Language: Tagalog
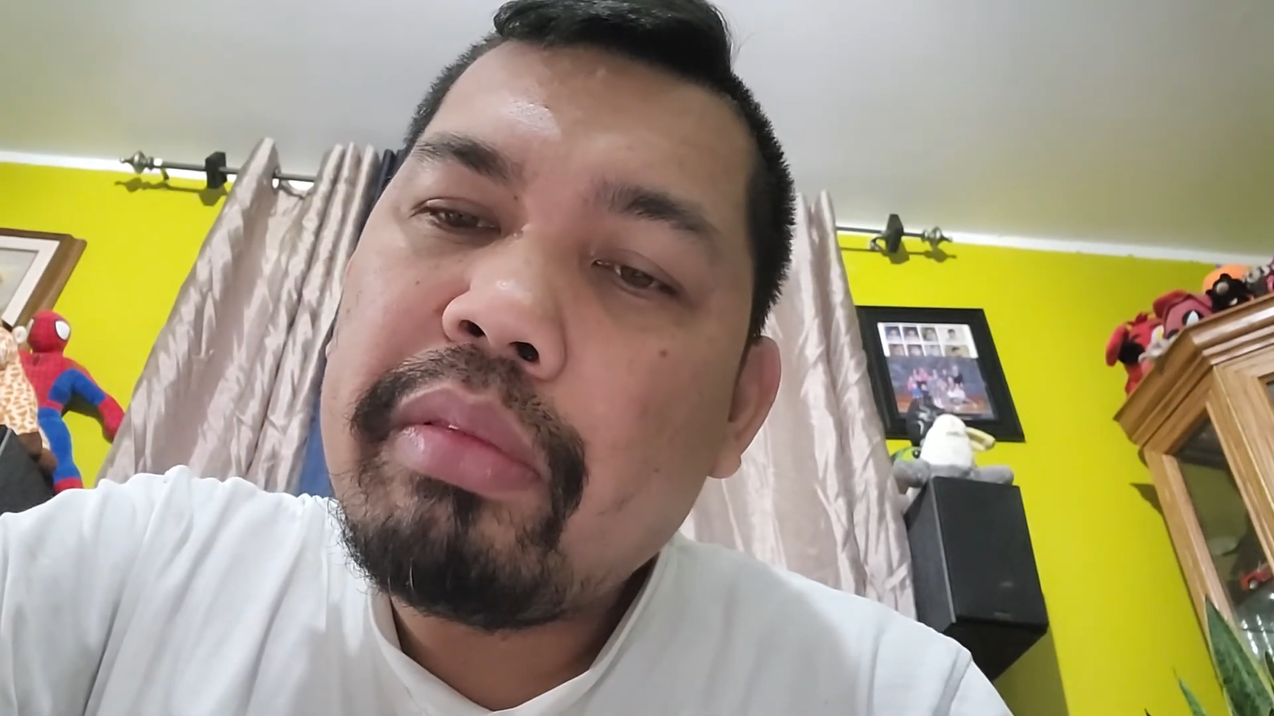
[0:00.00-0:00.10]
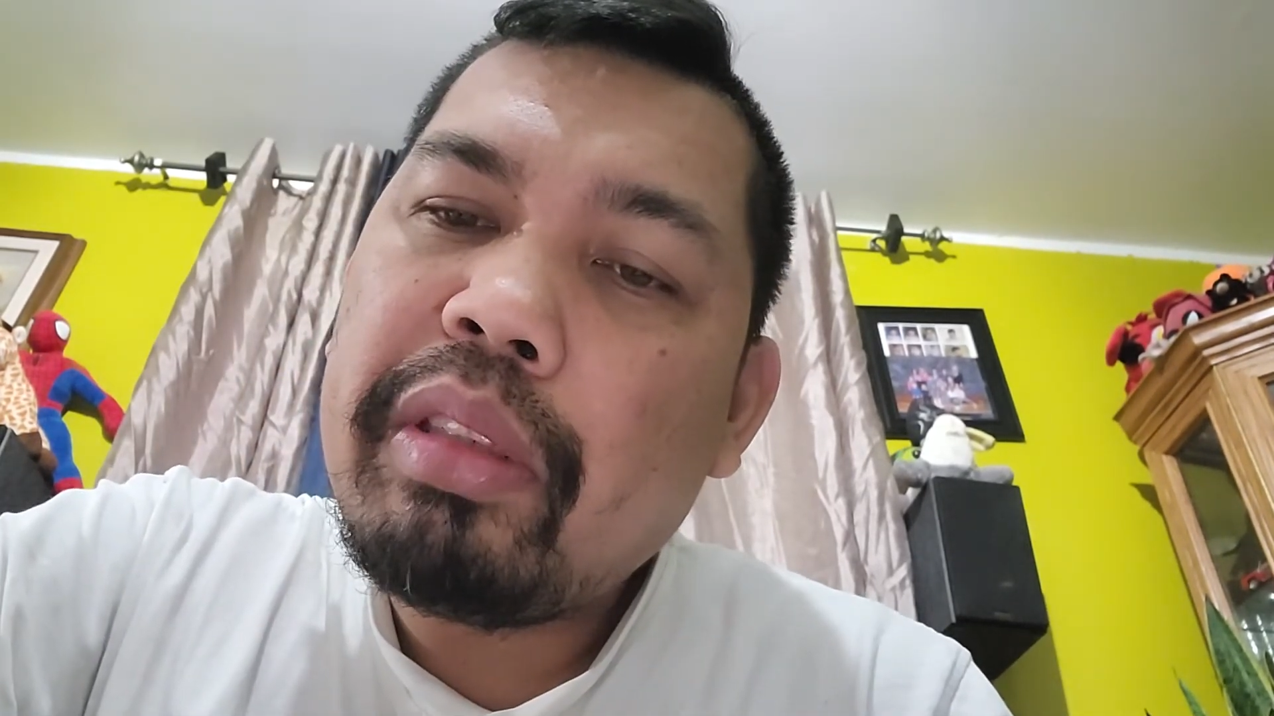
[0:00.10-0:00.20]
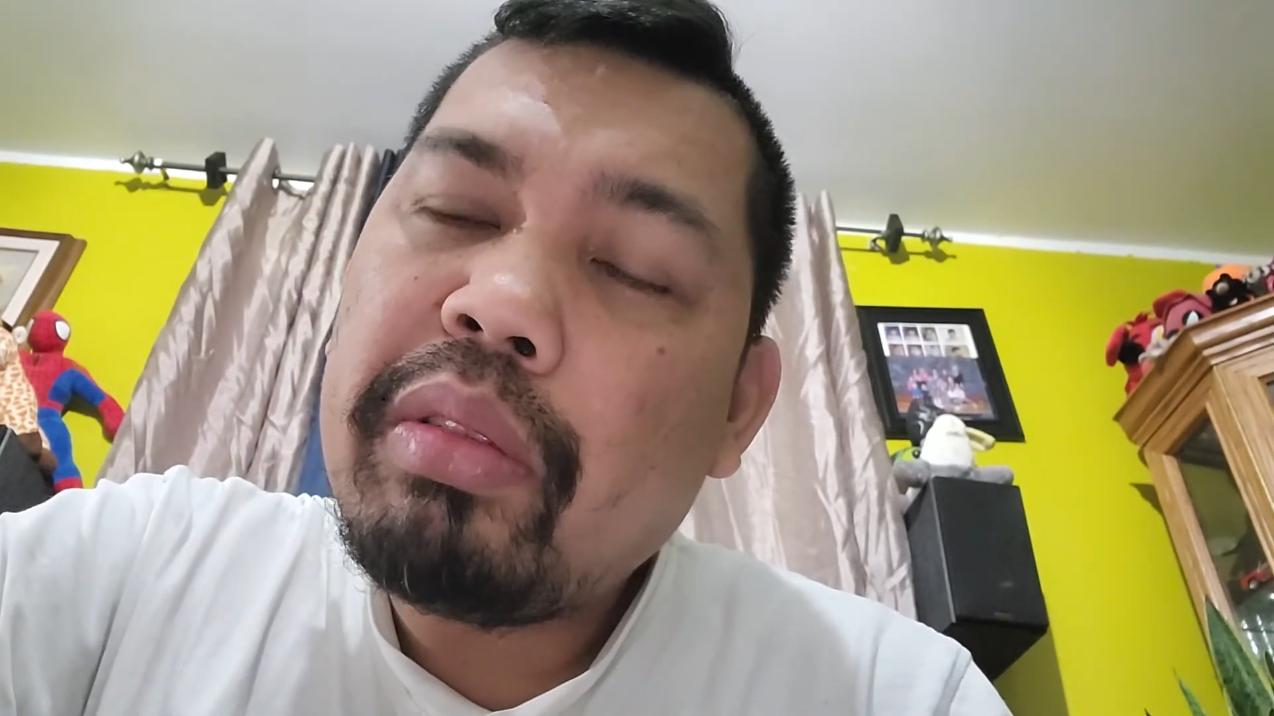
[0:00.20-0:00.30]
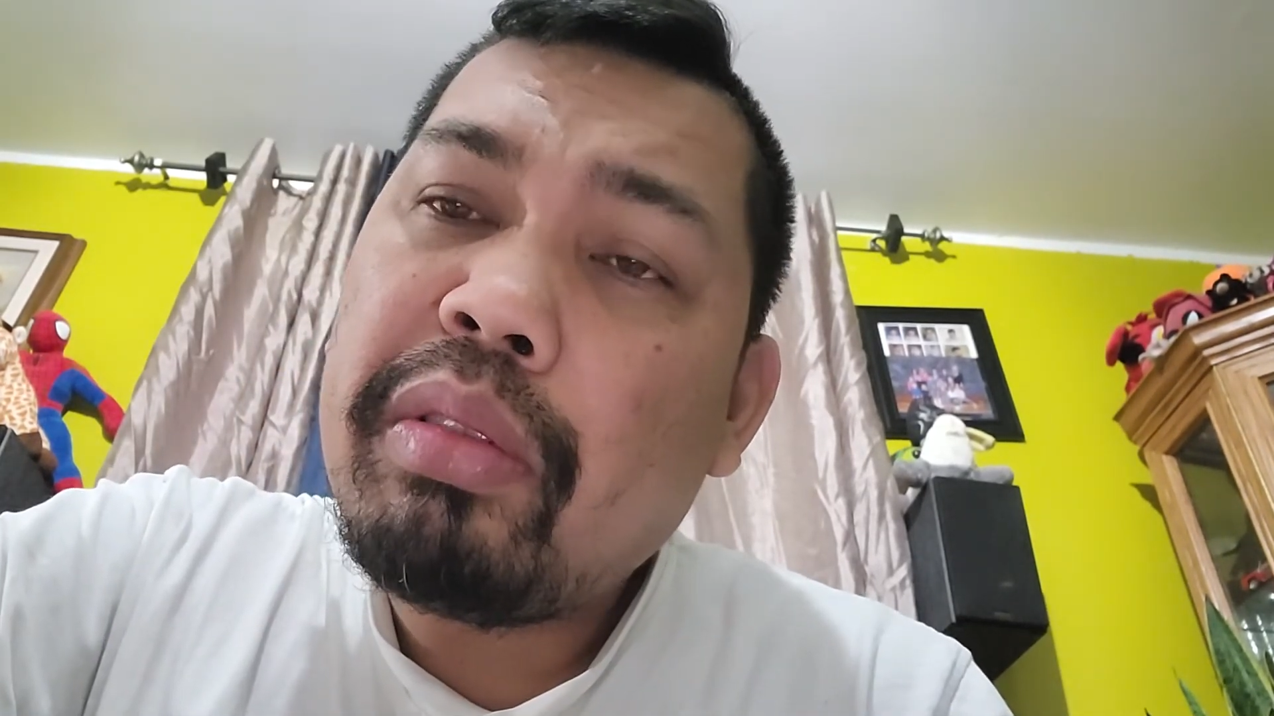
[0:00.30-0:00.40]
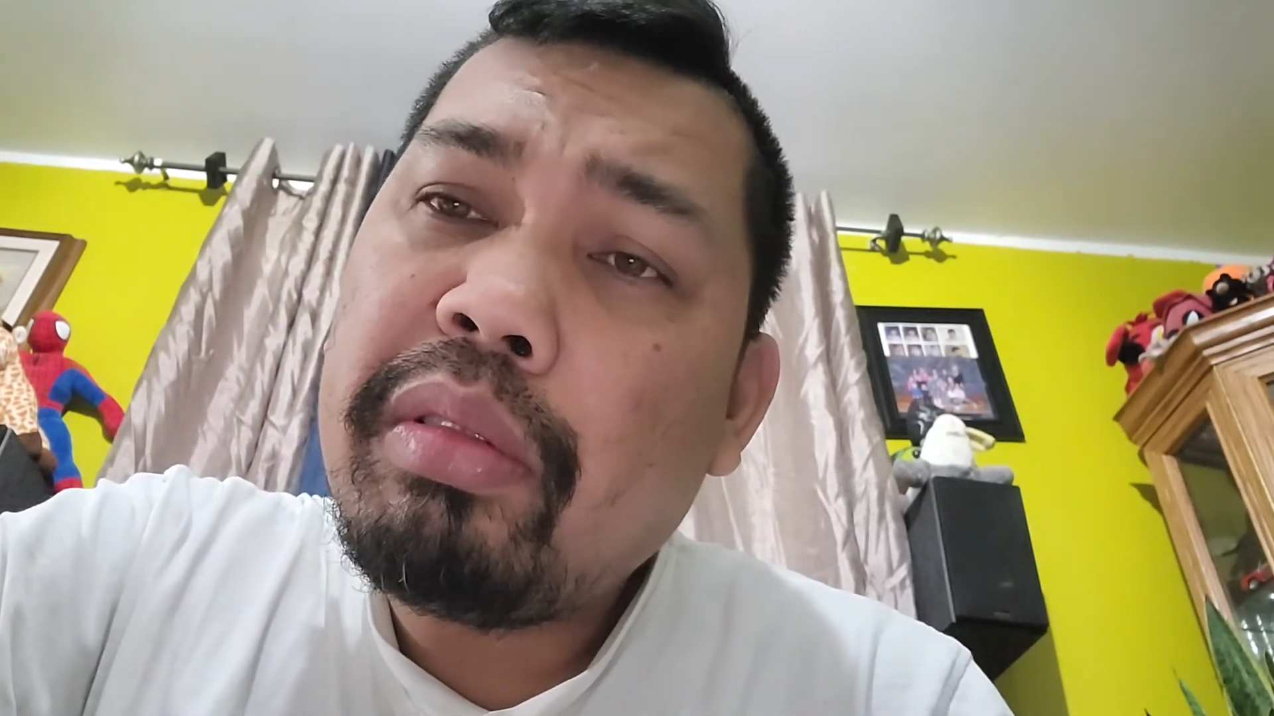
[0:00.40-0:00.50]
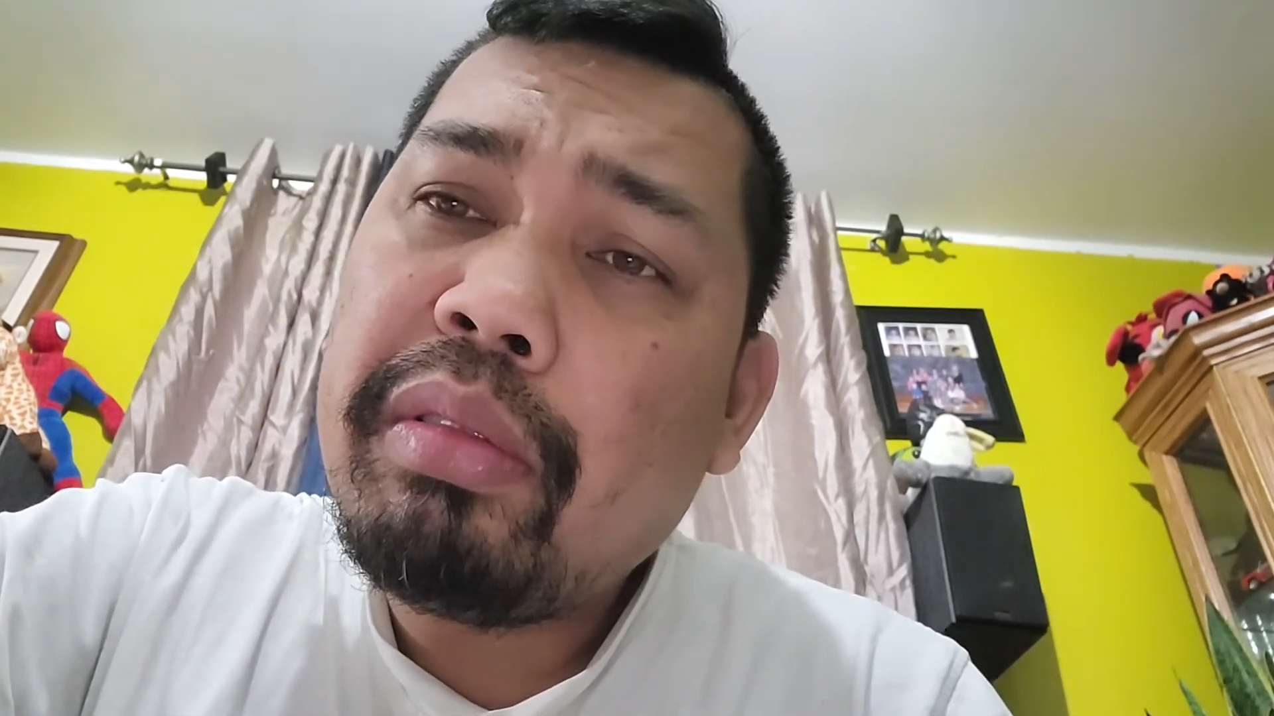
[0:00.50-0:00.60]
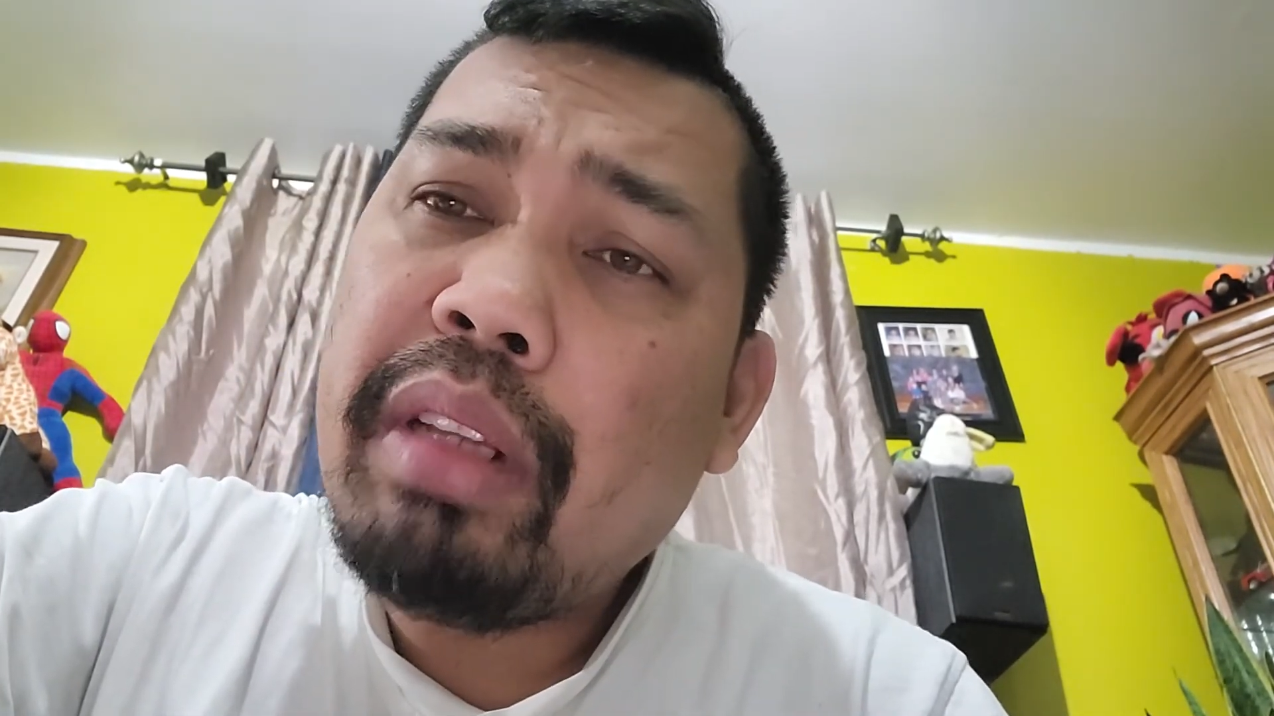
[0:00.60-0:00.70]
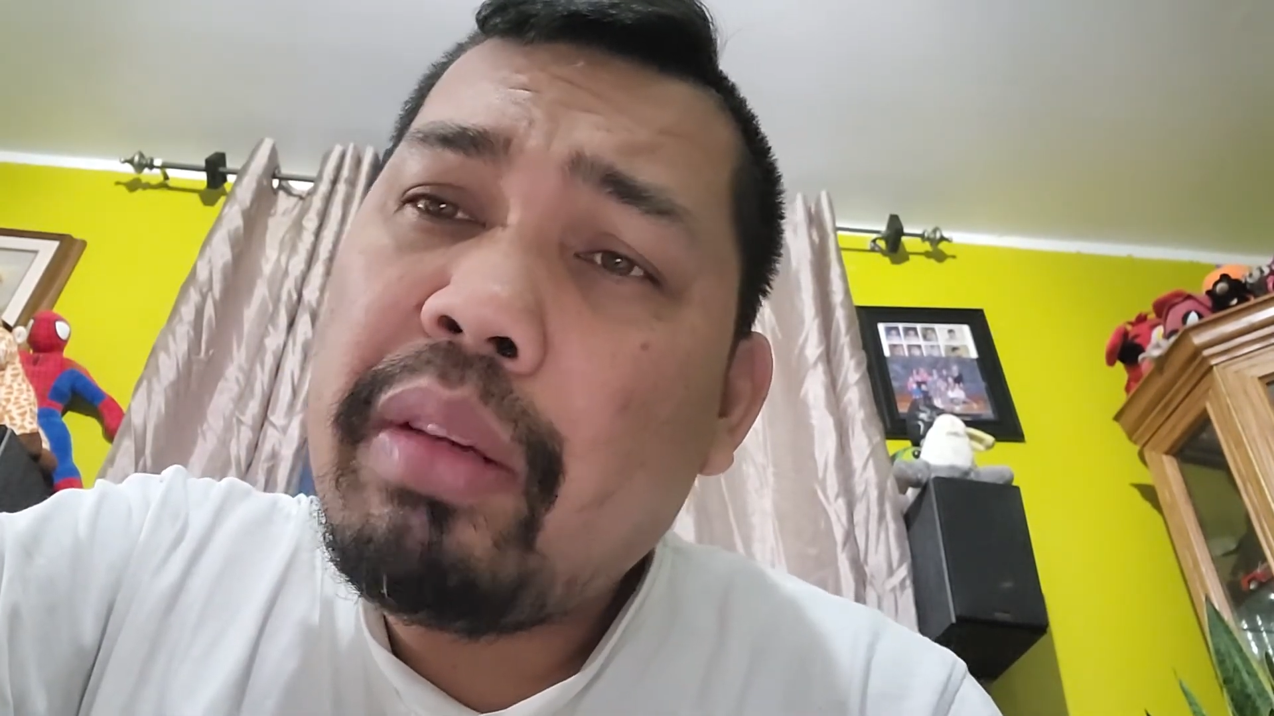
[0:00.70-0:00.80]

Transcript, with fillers: siguro